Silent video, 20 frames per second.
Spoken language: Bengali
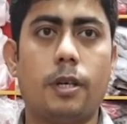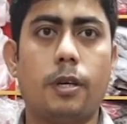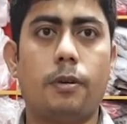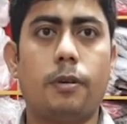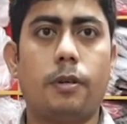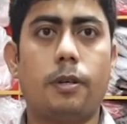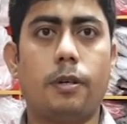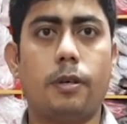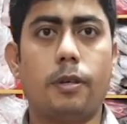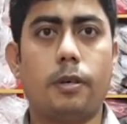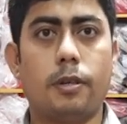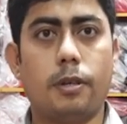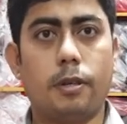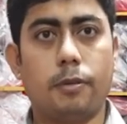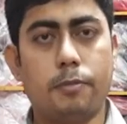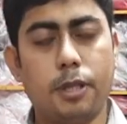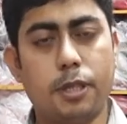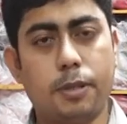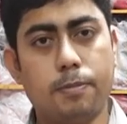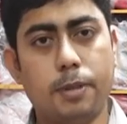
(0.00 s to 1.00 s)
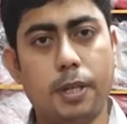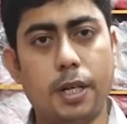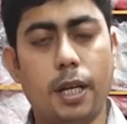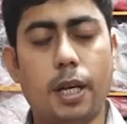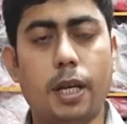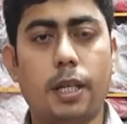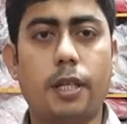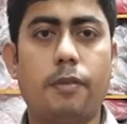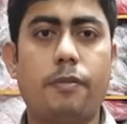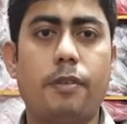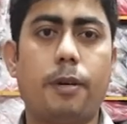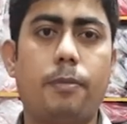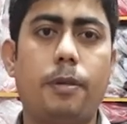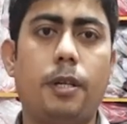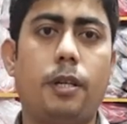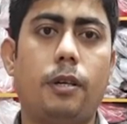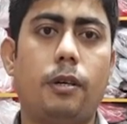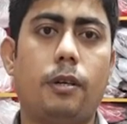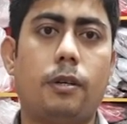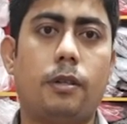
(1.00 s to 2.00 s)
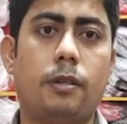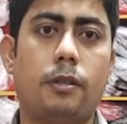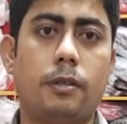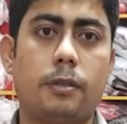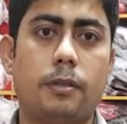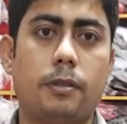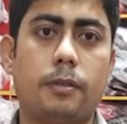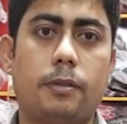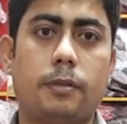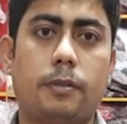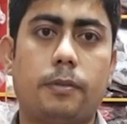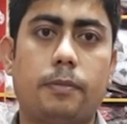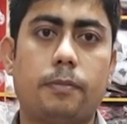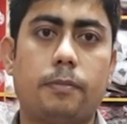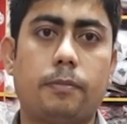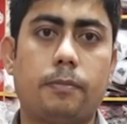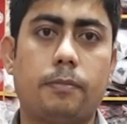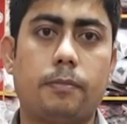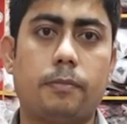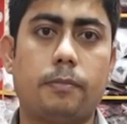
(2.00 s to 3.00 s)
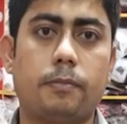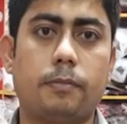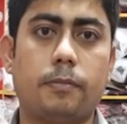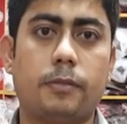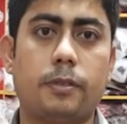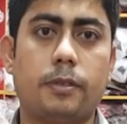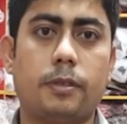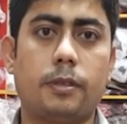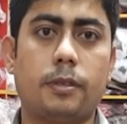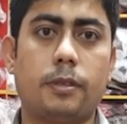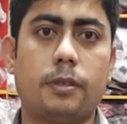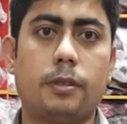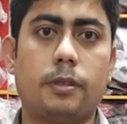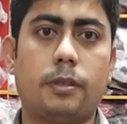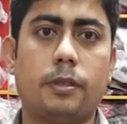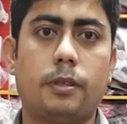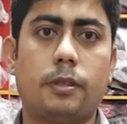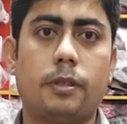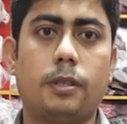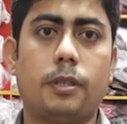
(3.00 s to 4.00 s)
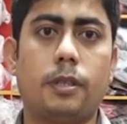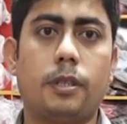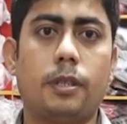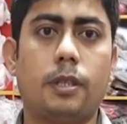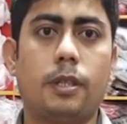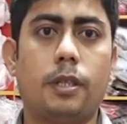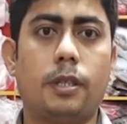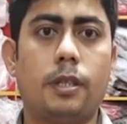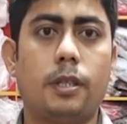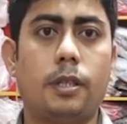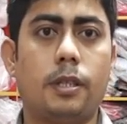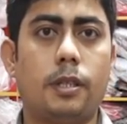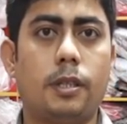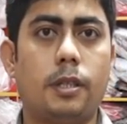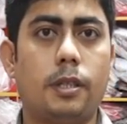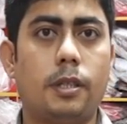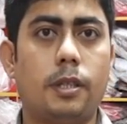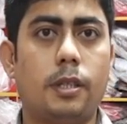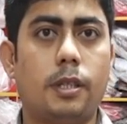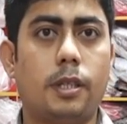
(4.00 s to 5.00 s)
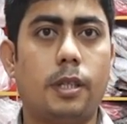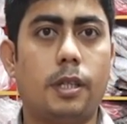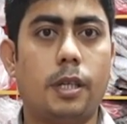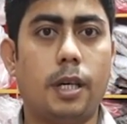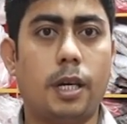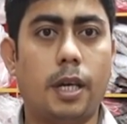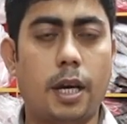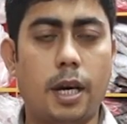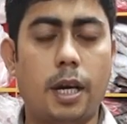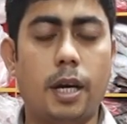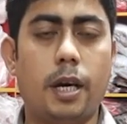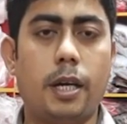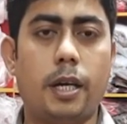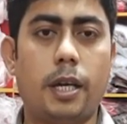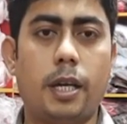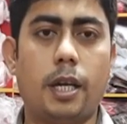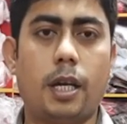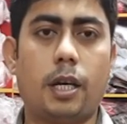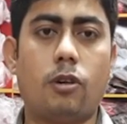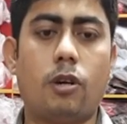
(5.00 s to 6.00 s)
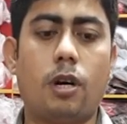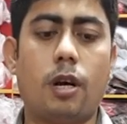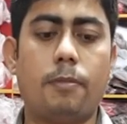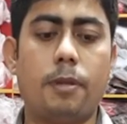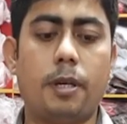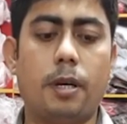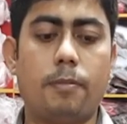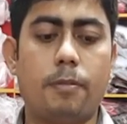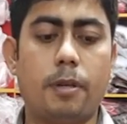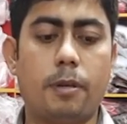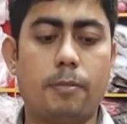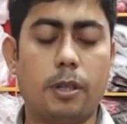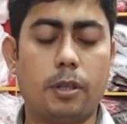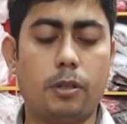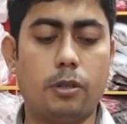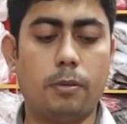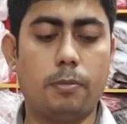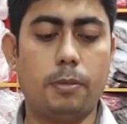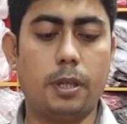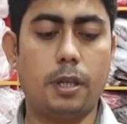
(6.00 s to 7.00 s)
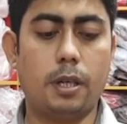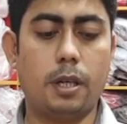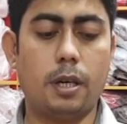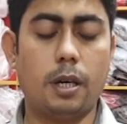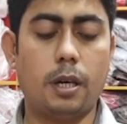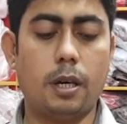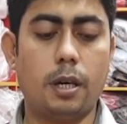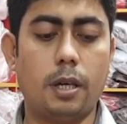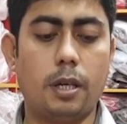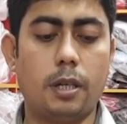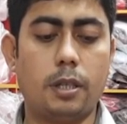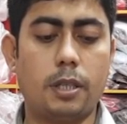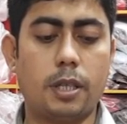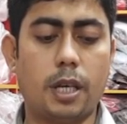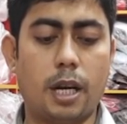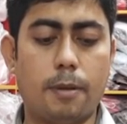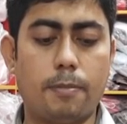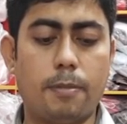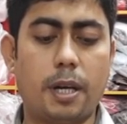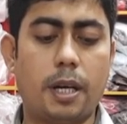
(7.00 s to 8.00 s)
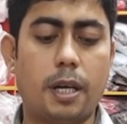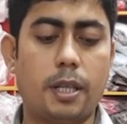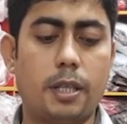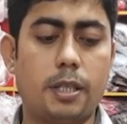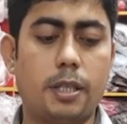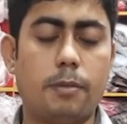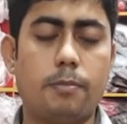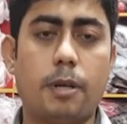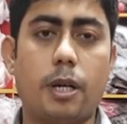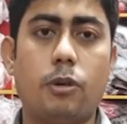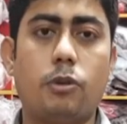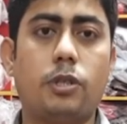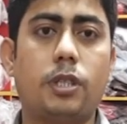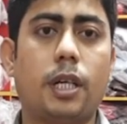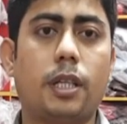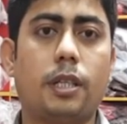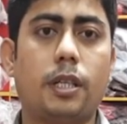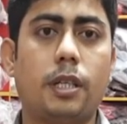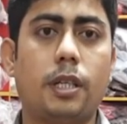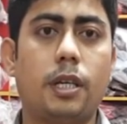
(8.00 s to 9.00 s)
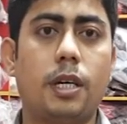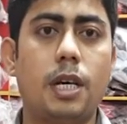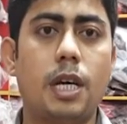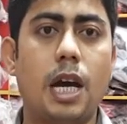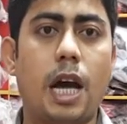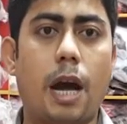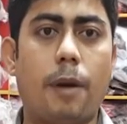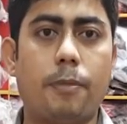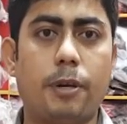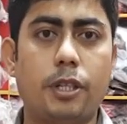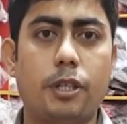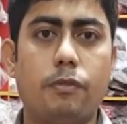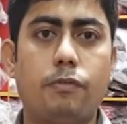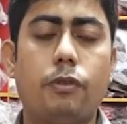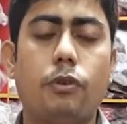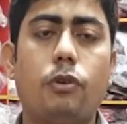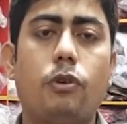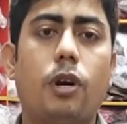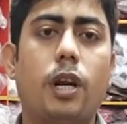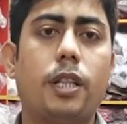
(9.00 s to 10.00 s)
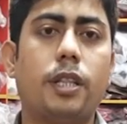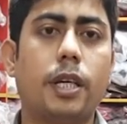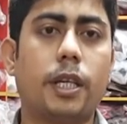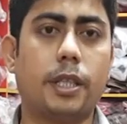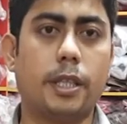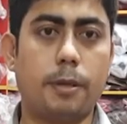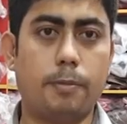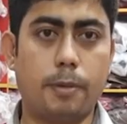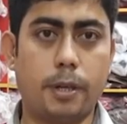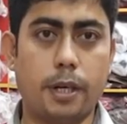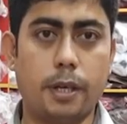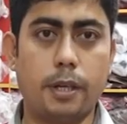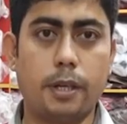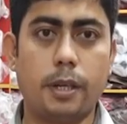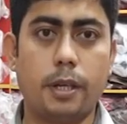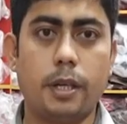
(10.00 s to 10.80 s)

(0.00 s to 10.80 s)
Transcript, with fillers: লেদার প্যাভিলিয়ন বিসমিল্লা লেদার প্যাভিলিয়ন আচ্ছা এর আগেও তো আমরা আপনার ভিডিও দেখছিলাম বিজনেস ভিডিওতে তাই না হ্যাঁ হ্যাঁ এর আগেও আমি আপনার মাধ্যমে সারা বাংলাদেশের মানুষ যাতে আমাদের পণ্যটা দেখতে পারে